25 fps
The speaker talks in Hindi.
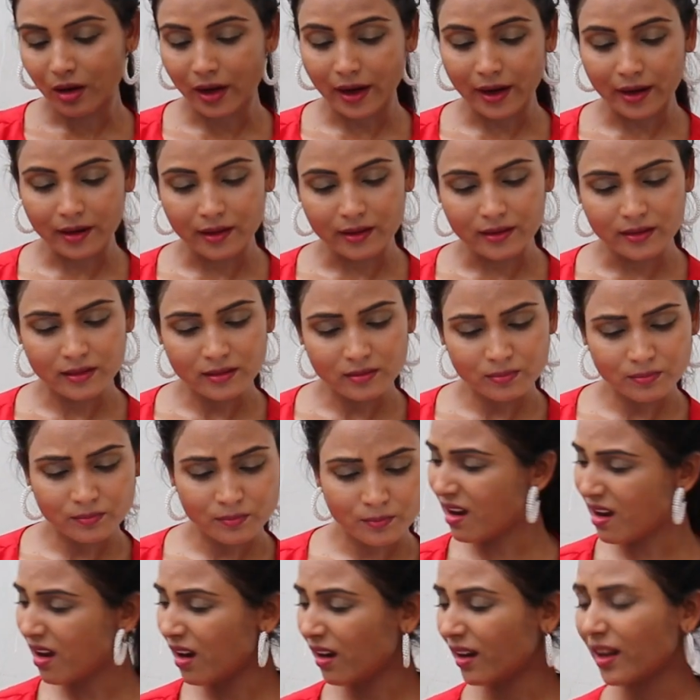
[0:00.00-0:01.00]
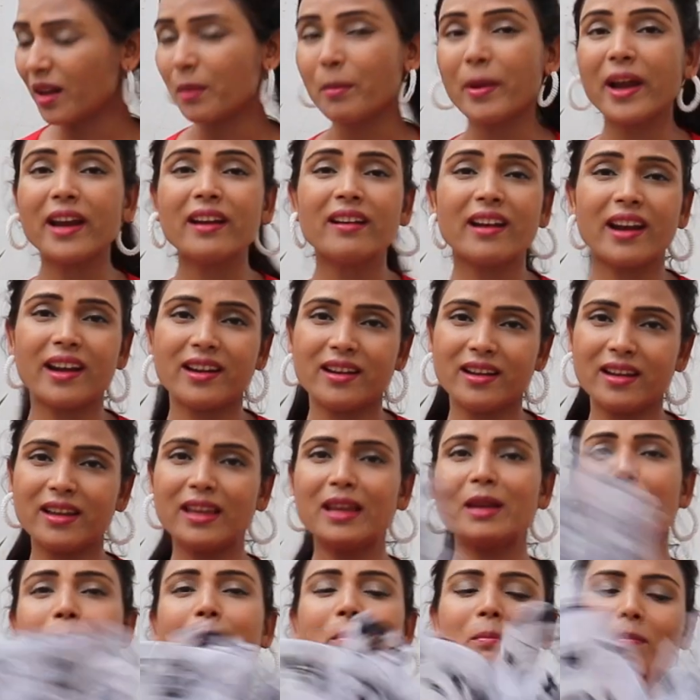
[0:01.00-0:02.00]
एंड का अगर मैं नेट
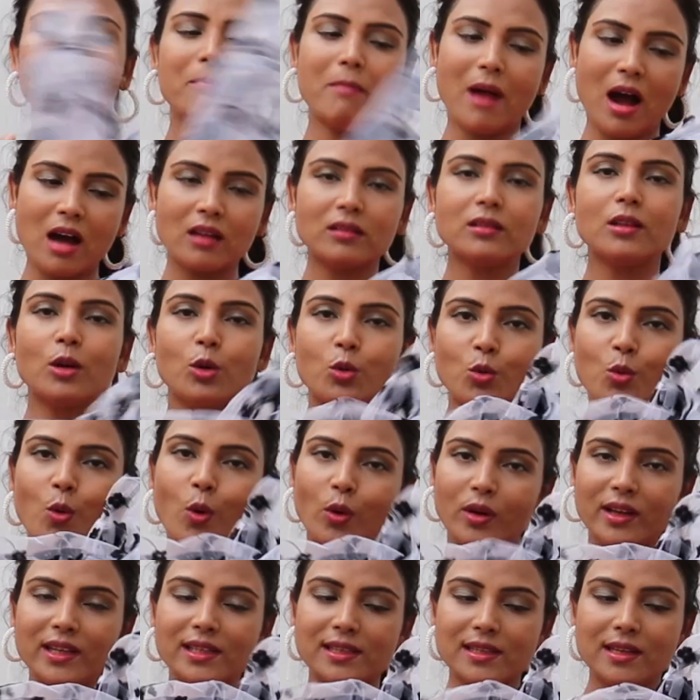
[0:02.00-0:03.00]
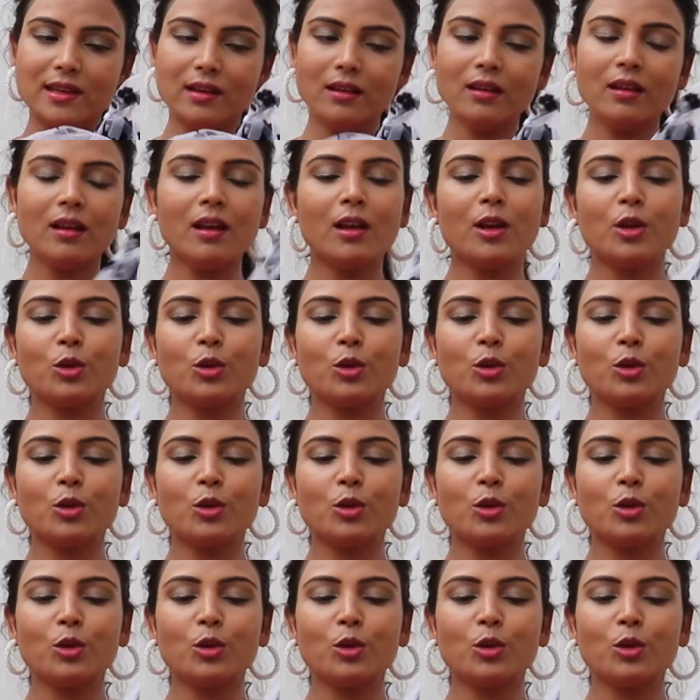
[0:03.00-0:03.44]
की बात करूँ ऑनेस्टली